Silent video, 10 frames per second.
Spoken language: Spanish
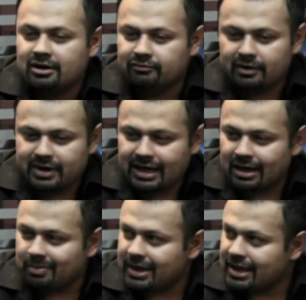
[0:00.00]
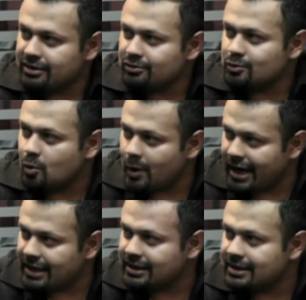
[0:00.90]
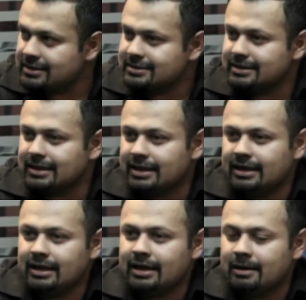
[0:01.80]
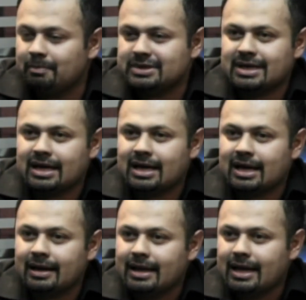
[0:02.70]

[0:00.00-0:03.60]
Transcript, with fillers: fabricar pequeños juguetes, eh, empezar a